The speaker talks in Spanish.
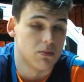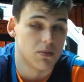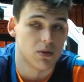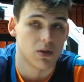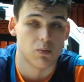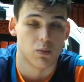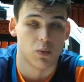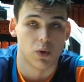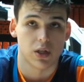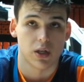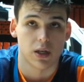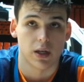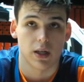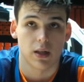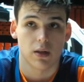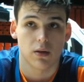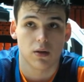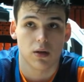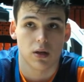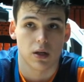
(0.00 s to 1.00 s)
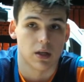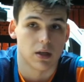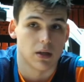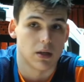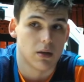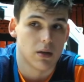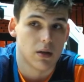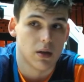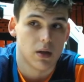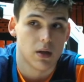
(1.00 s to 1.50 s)
muy seguidos y
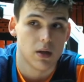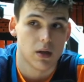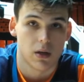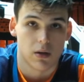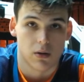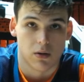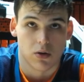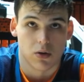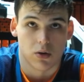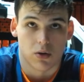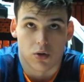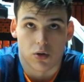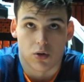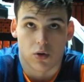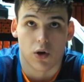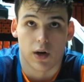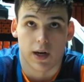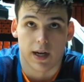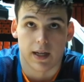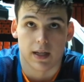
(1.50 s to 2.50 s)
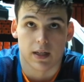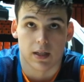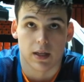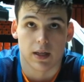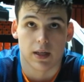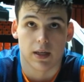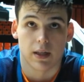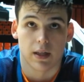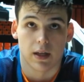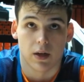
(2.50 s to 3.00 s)
nosotros con ganas
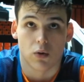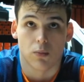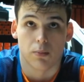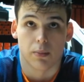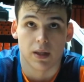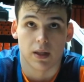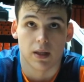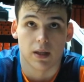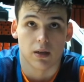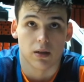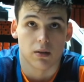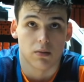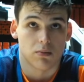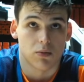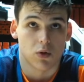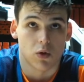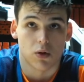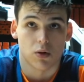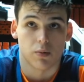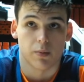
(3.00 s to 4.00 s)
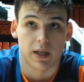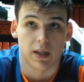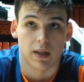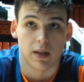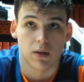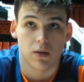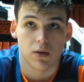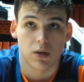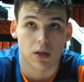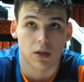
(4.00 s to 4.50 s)
de, competir todos los
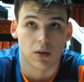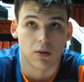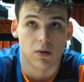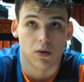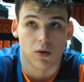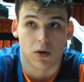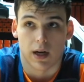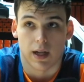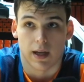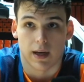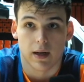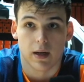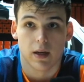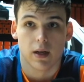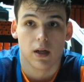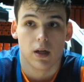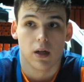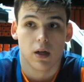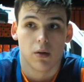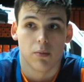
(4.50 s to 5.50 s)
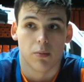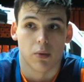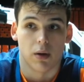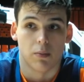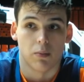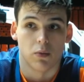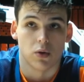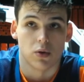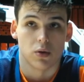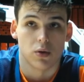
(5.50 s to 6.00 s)
partidos y ojalá
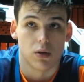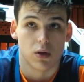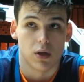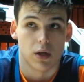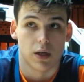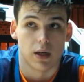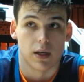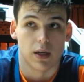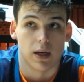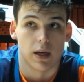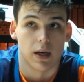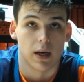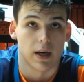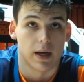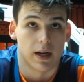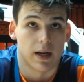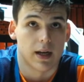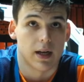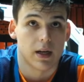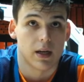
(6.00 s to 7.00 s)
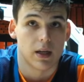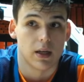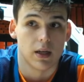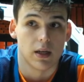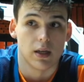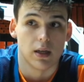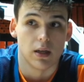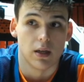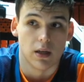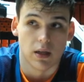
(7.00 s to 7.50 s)
podamos eh, ganar
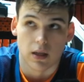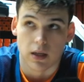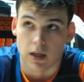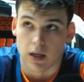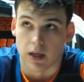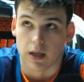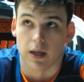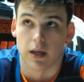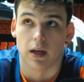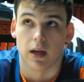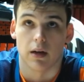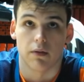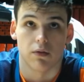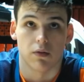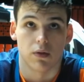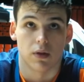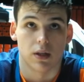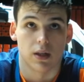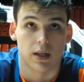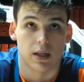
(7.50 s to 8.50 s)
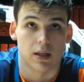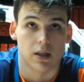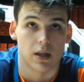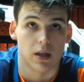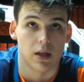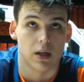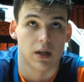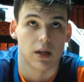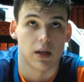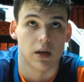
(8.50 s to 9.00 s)
y, que la fonteta esté
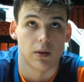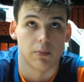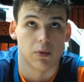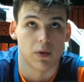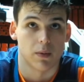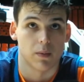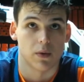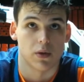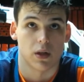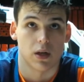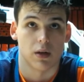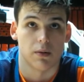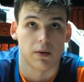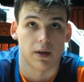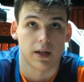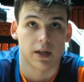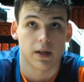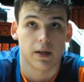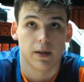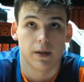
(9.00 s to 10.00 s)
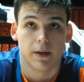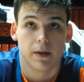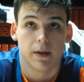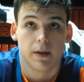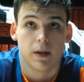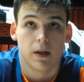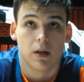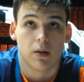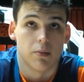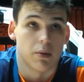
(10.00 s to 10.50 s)
llena y la podamos celebrar.
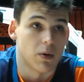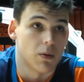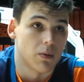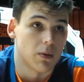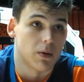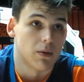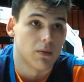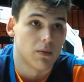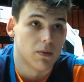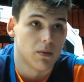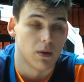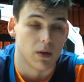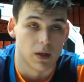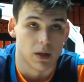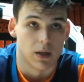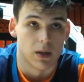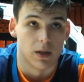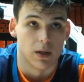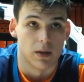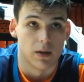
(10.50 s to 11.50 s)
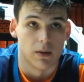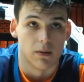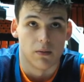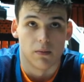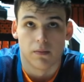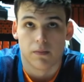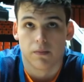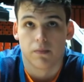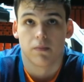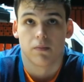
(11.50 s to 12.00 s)
Pero bueno, eh,
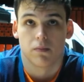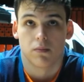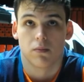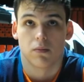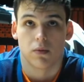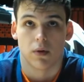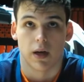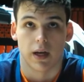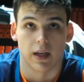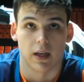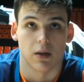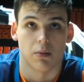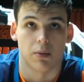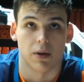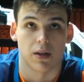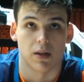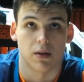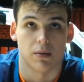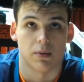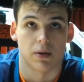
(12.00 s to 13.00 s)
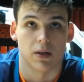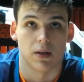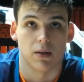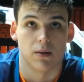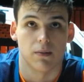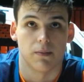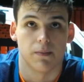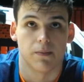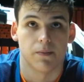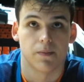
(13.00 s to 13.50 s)
hay que ir partido a partido.
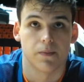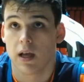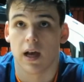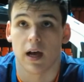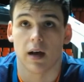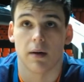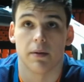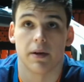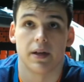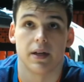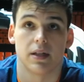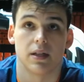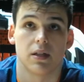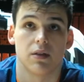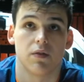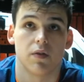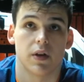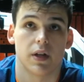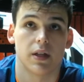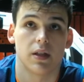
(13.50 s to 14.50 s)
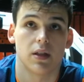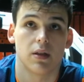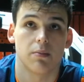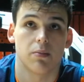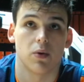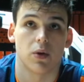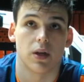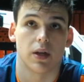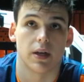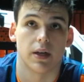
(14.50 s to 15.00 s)
A ver, es diferente
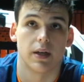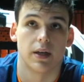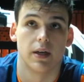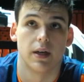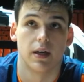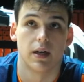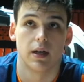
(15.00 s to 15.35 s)
porque